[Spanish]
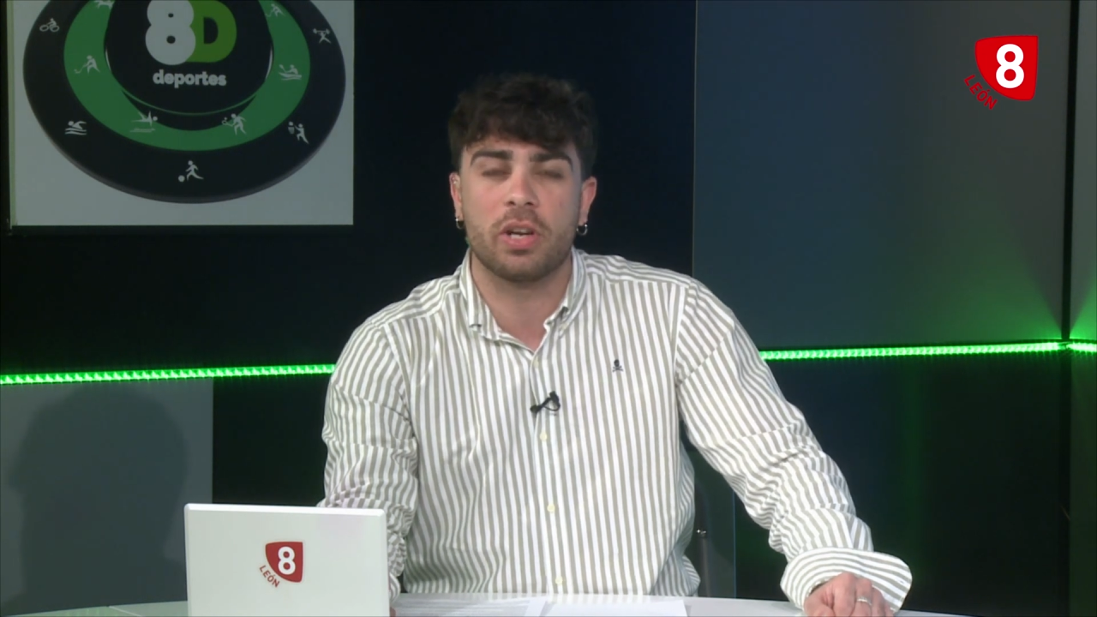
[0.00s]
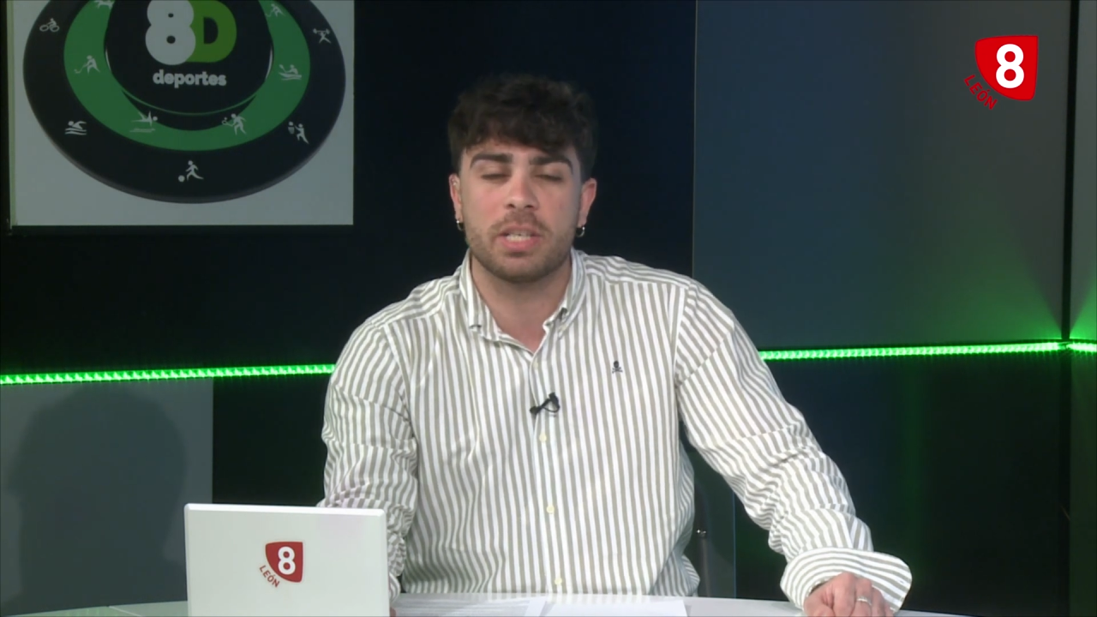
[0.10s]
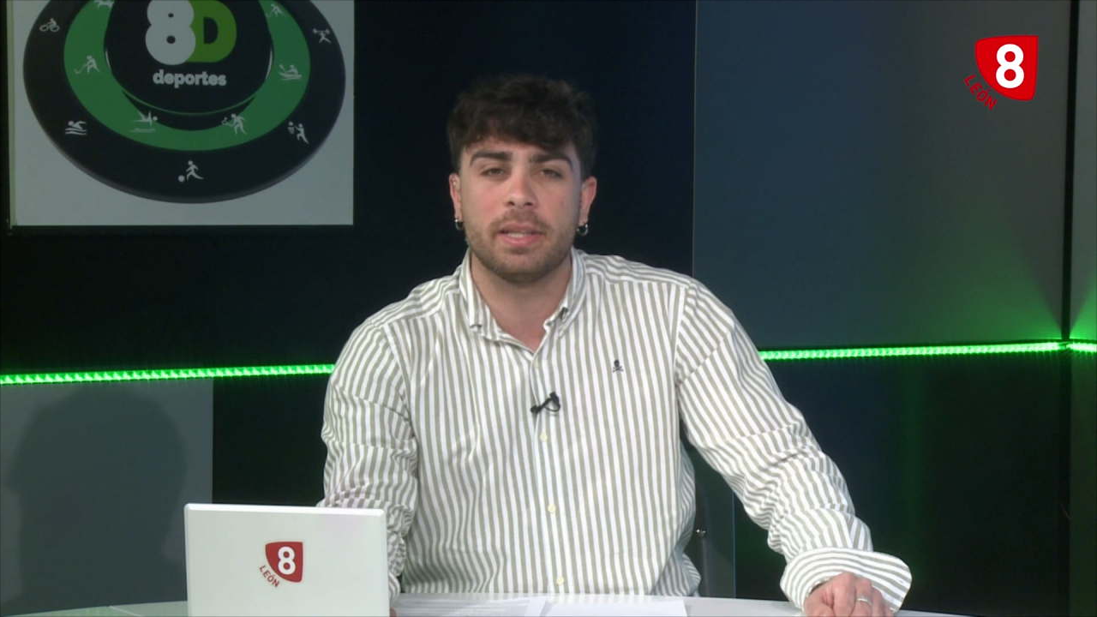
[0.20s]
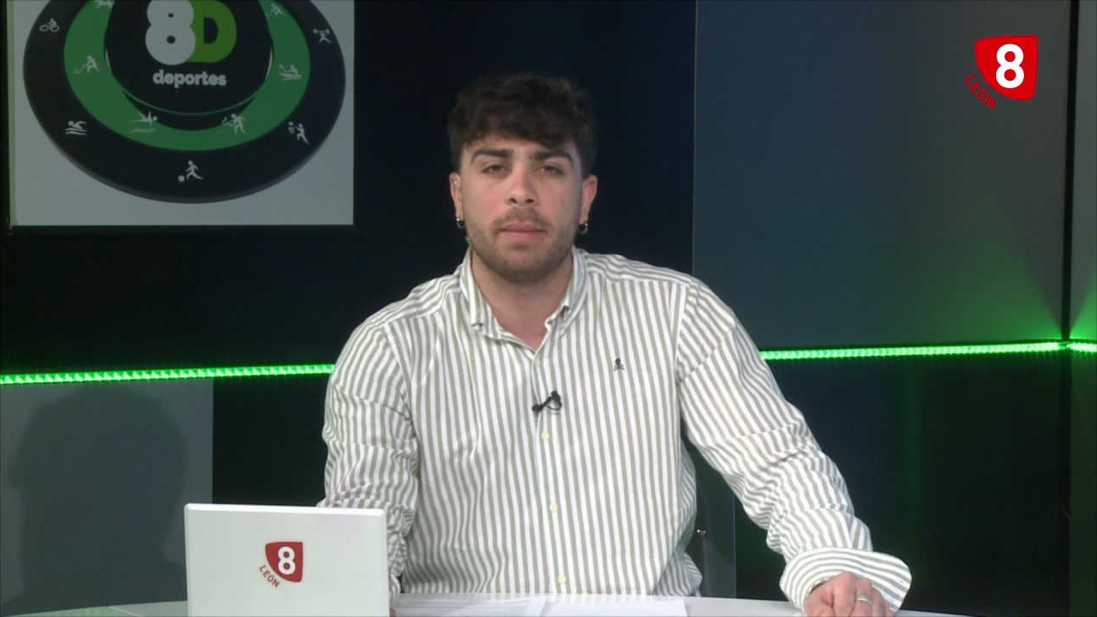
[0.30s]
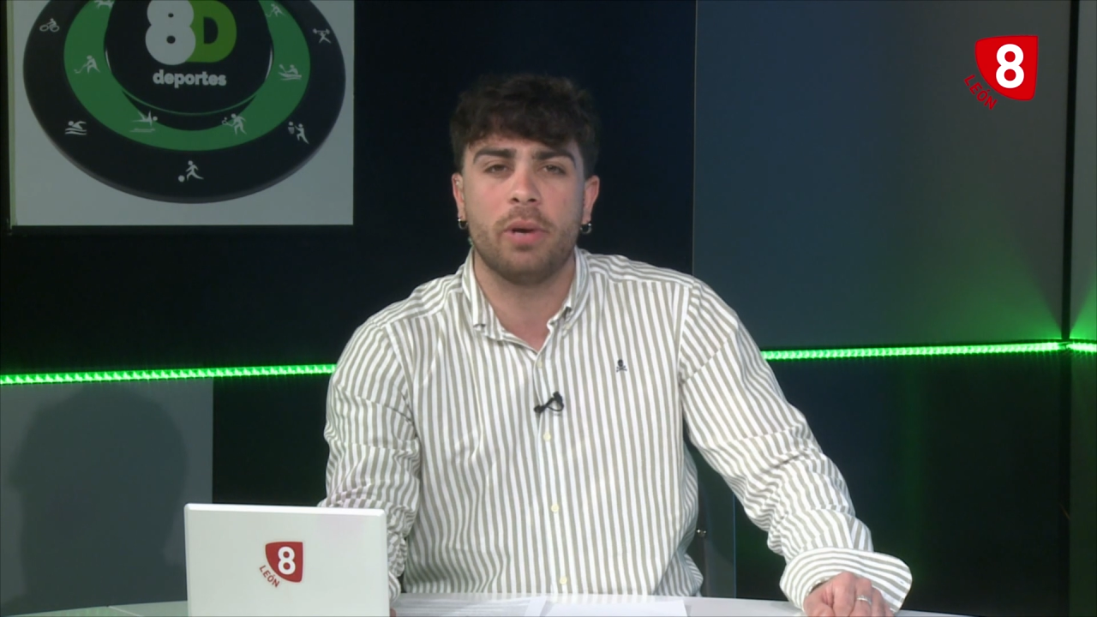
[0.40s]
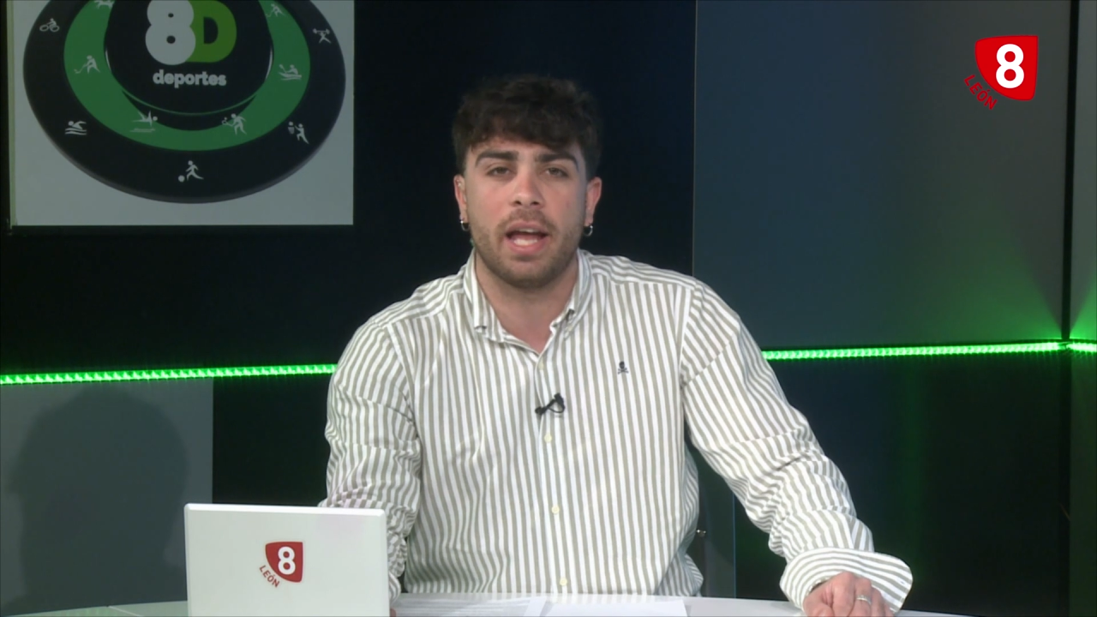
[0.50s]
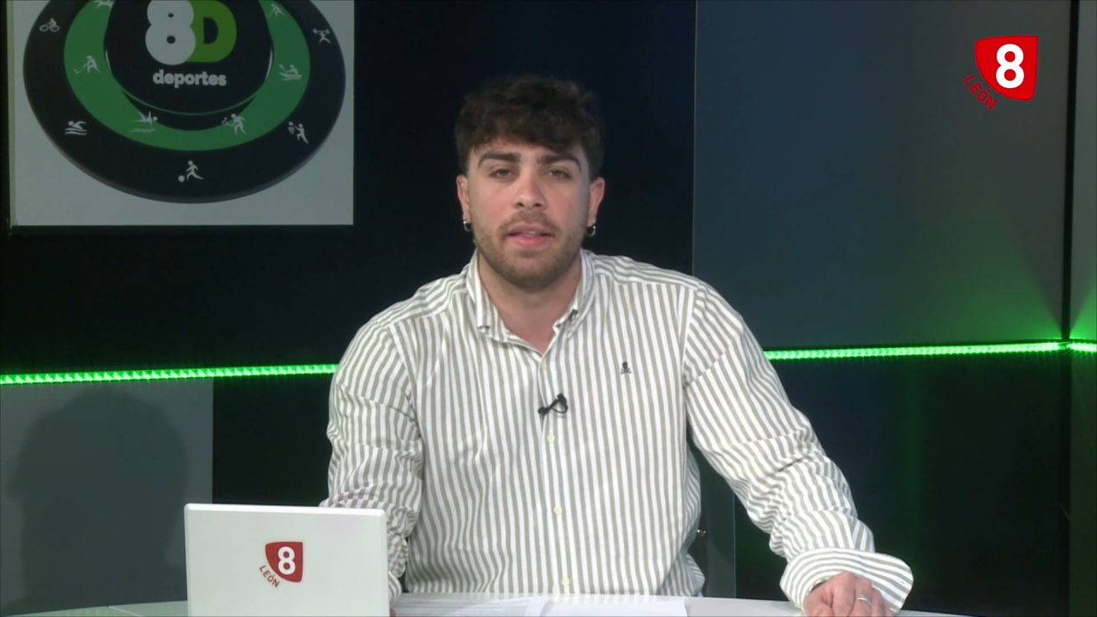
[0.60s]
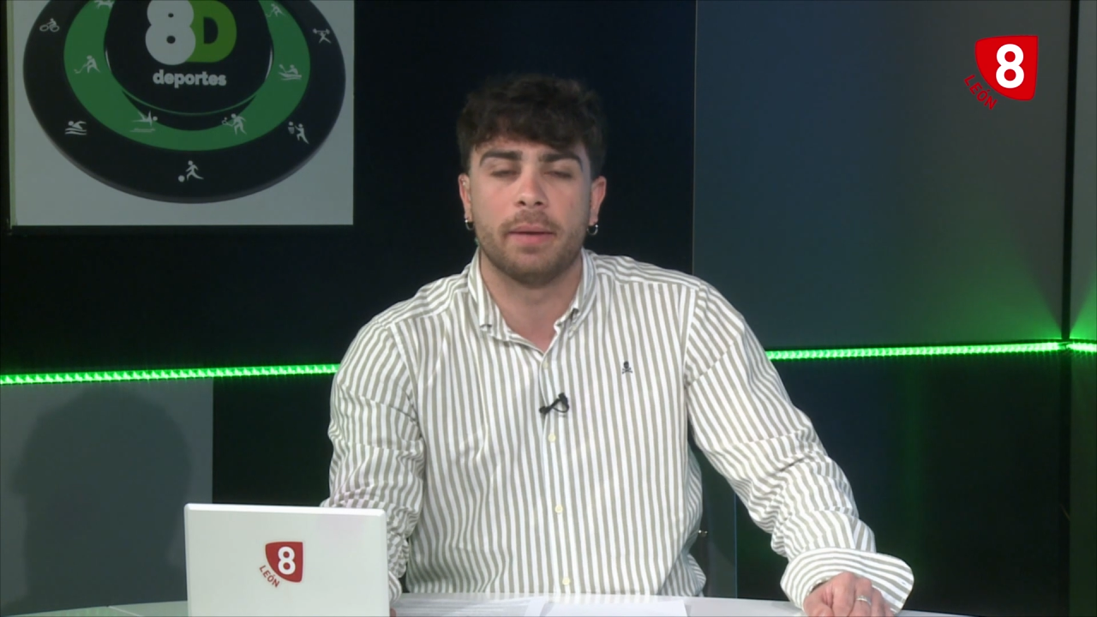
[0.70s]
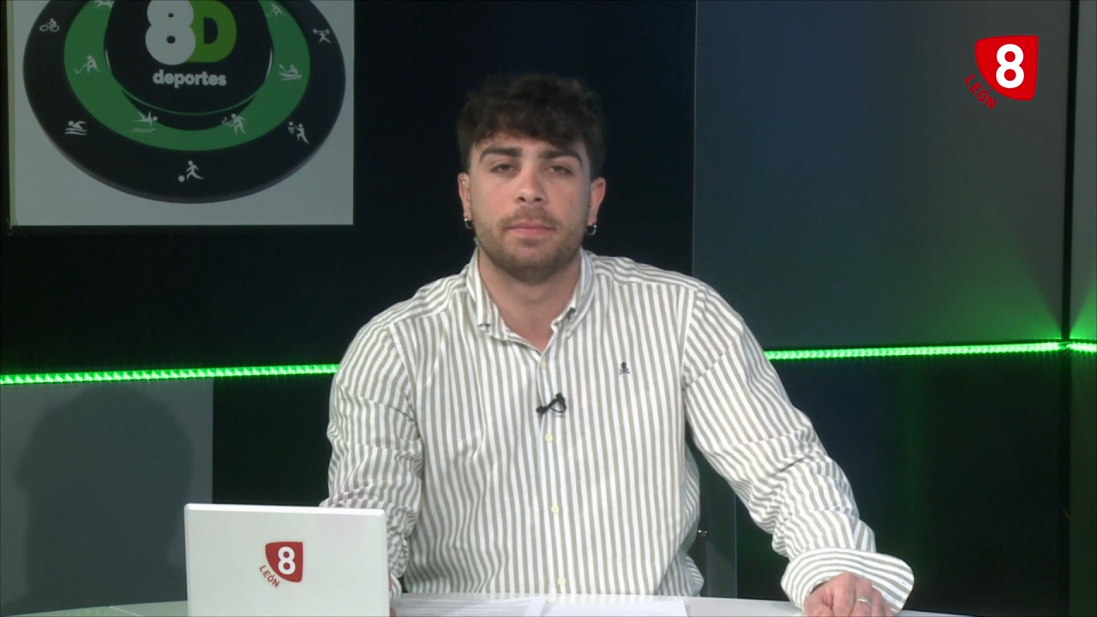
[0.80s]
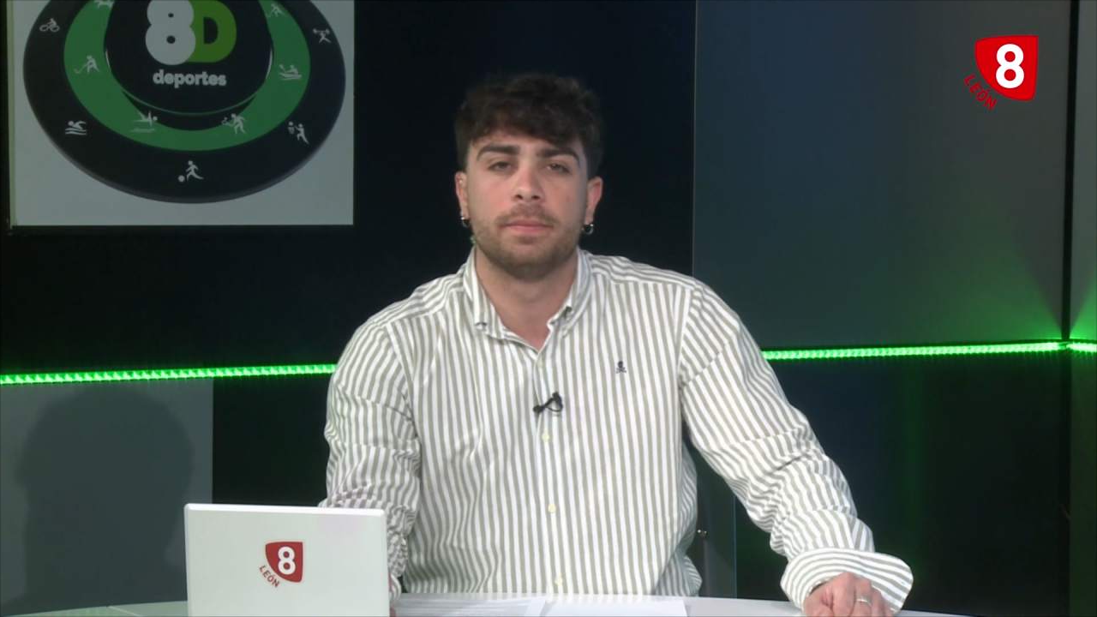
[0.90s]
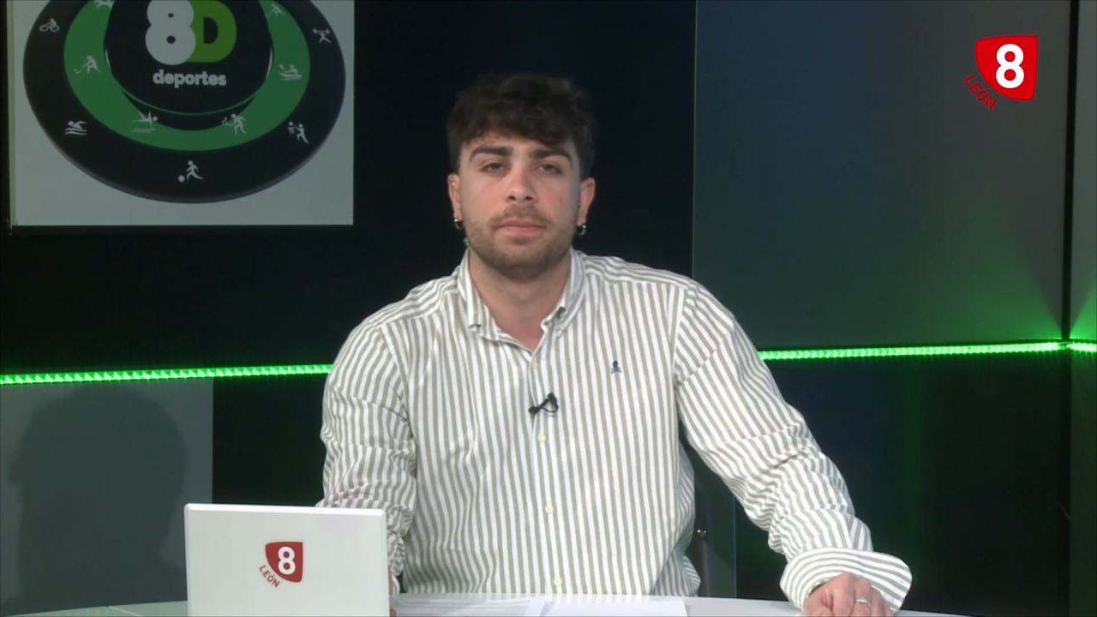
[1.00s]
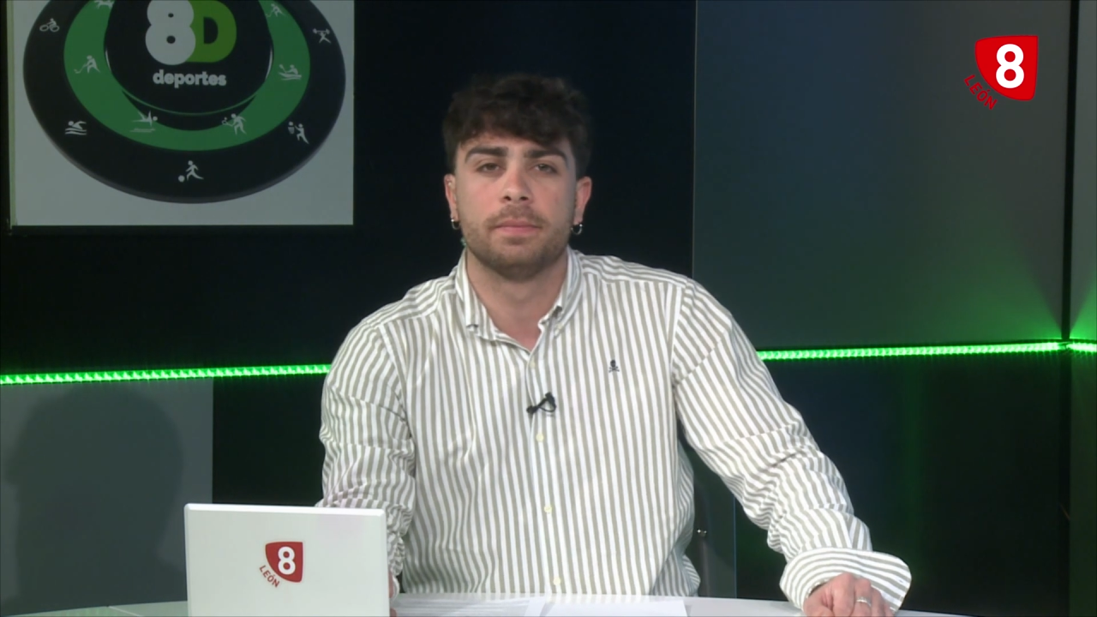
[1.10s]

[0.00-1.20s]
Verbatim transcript: próxima temporada.